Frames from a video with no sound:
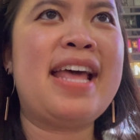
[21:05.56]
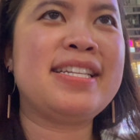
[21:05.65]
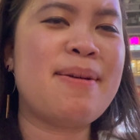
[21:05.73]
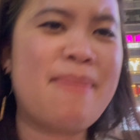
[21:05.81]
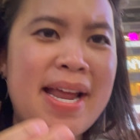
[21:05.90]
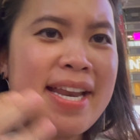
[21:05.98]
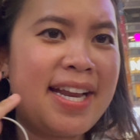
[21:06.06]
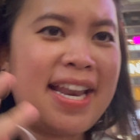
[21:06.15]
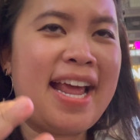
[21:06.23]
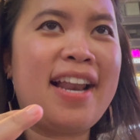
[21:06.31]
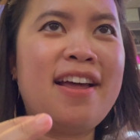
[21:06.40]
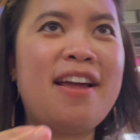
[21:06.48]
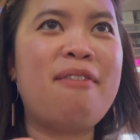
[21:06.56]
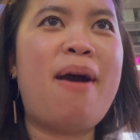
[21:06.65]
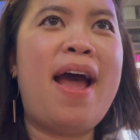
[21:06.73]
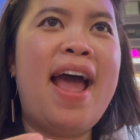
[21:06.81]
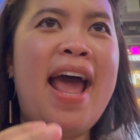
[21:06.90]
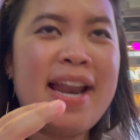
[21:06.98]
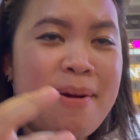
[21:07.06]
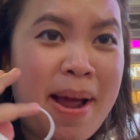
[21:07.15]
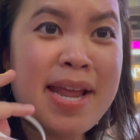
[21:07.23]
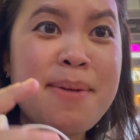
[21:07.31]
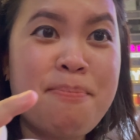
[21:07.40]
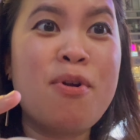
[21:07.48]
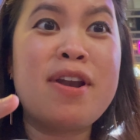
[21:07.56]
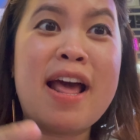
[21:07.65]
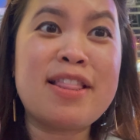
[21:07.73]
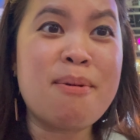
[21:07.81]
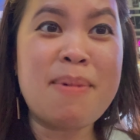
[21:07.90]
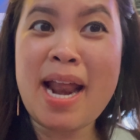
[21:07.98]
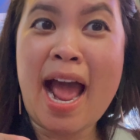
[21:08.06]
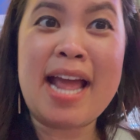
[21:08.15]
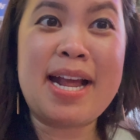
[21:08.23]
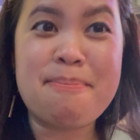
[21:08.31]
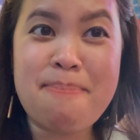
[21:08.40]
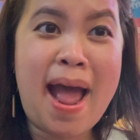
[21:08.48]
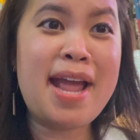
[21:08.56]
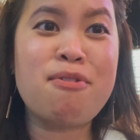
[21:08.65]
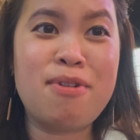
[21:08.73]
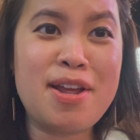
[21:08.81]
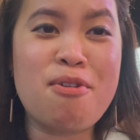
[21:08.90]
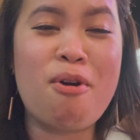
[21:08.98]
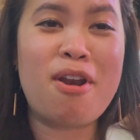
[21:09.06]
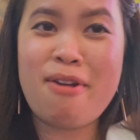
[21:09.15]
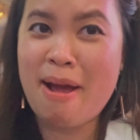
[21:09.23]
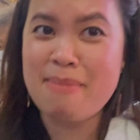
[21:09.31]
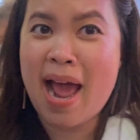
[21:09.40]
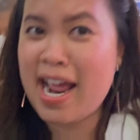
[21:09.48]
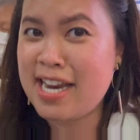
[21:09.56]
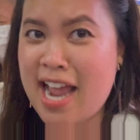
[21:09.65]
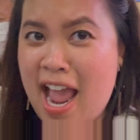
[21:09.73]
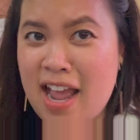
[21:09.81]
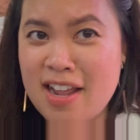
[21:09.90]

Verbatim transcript: สมัยเด็กๆเลยว่าทำไมญี่ปุ่นนะต้องมาถ่ายกับป้ายกุลิโกแล้วทำท่านี้